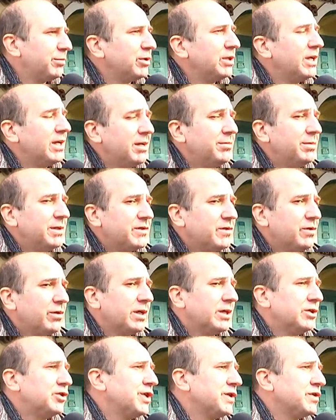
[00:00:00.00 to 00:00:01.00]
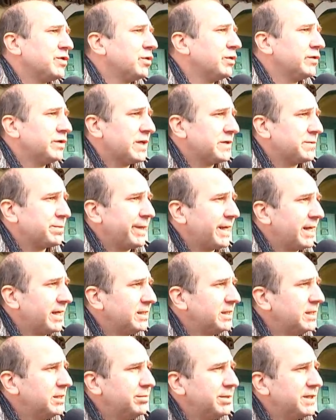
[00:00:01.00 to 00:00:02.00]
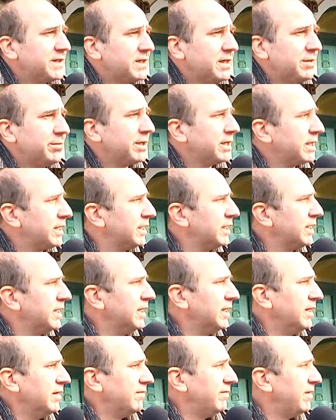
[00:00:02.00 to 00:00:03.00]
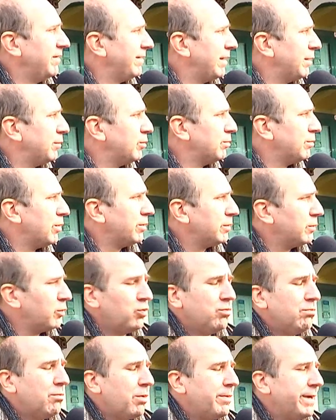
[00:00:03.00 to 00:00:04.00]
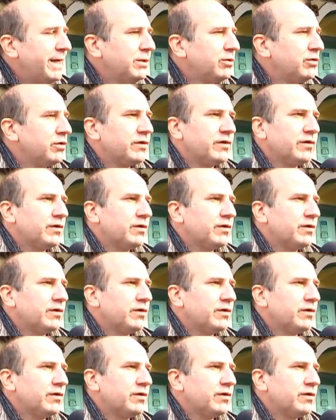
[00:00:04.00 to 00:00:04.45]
poi delle persone che già sono esasperate di per sé perché viviamo un, mo un momento